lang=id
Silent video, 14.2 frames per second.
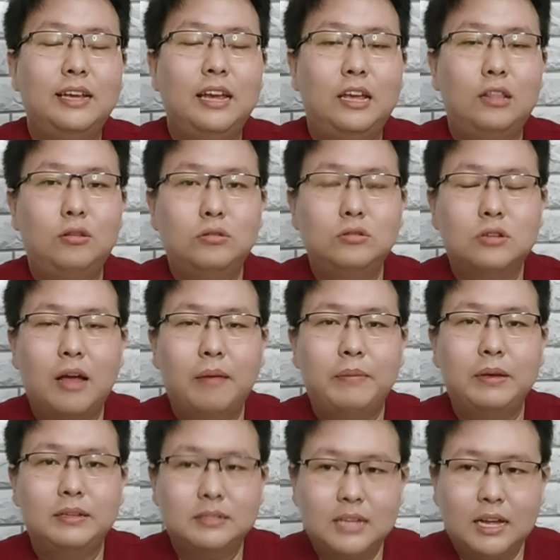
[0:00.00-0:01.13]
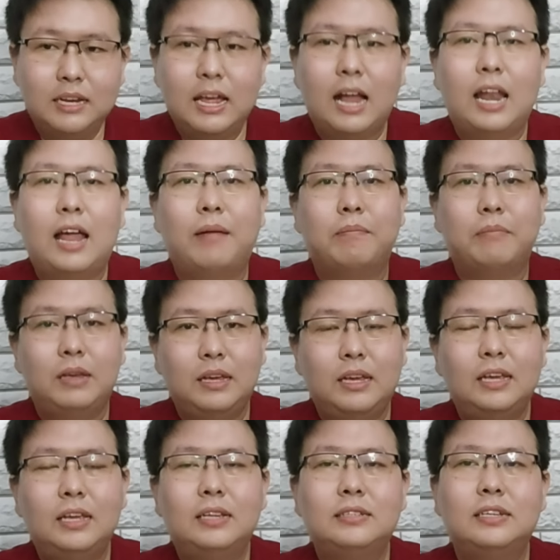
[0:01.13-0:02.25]
itu juga bisa
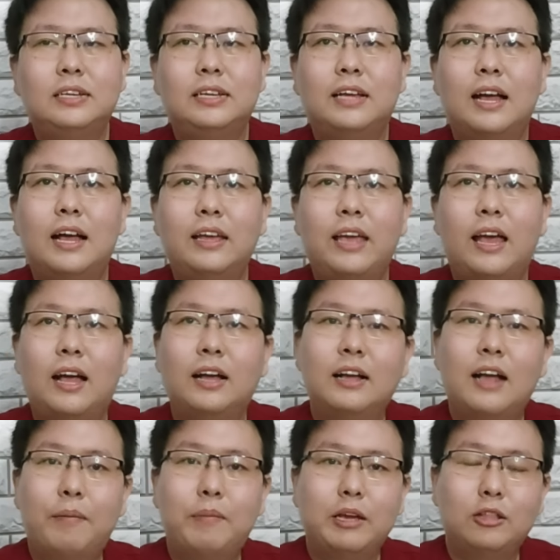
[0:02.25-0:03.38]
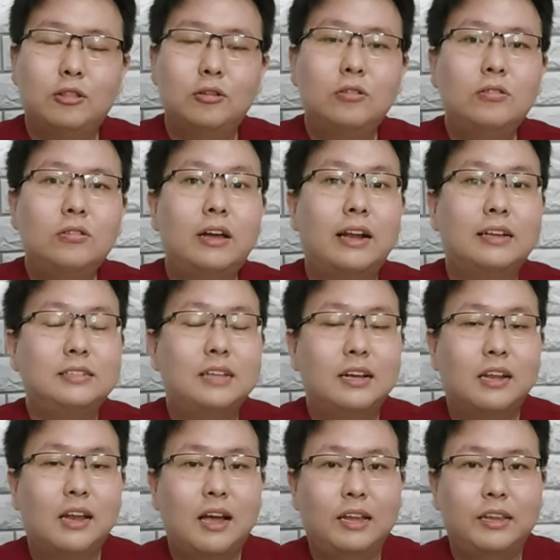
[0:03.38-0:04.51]
dialami sehingga ya nggak begitu kerasa
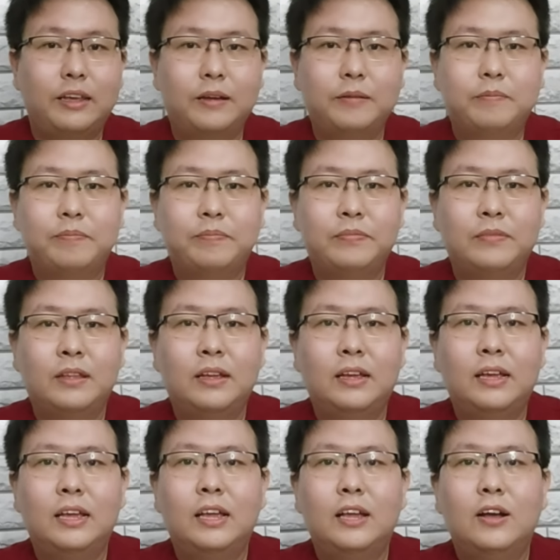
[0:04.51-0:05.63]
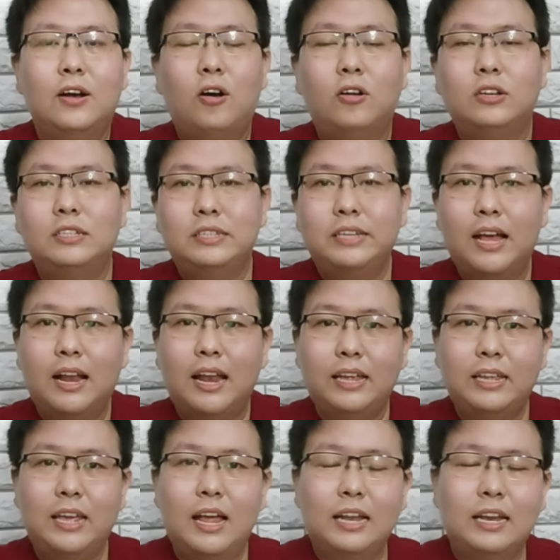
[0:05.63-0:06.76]
gerakannya. Kondisi yang
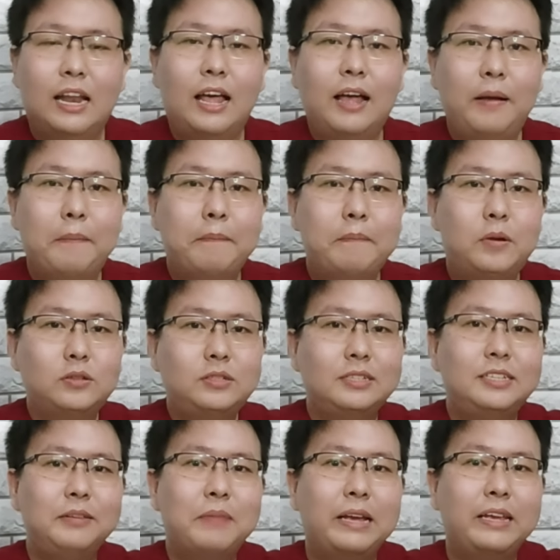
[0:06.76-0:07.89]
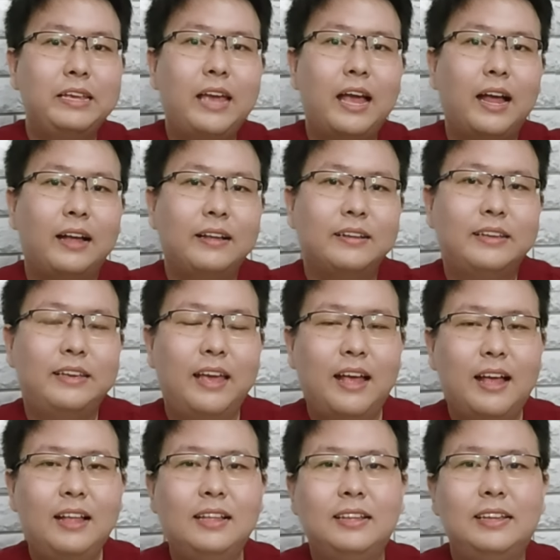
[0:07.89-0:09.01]
lainnya adalah posisi bayinya,
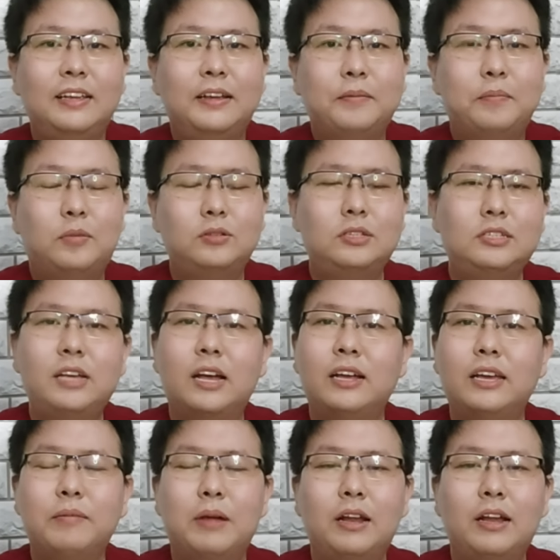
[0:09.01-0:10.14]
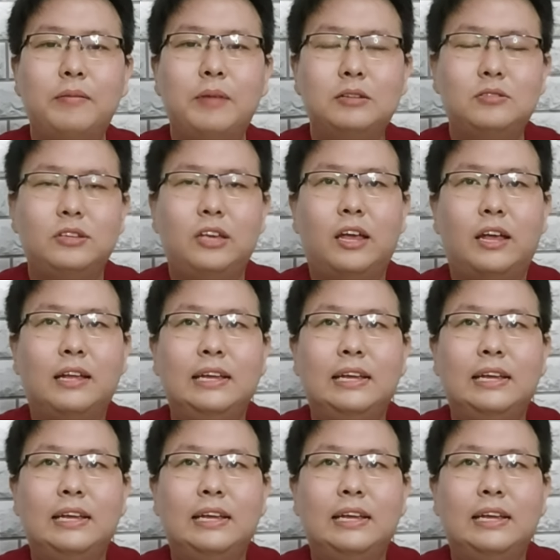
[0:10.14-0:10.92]
ya. Posisi yang gimana nih maksudnya?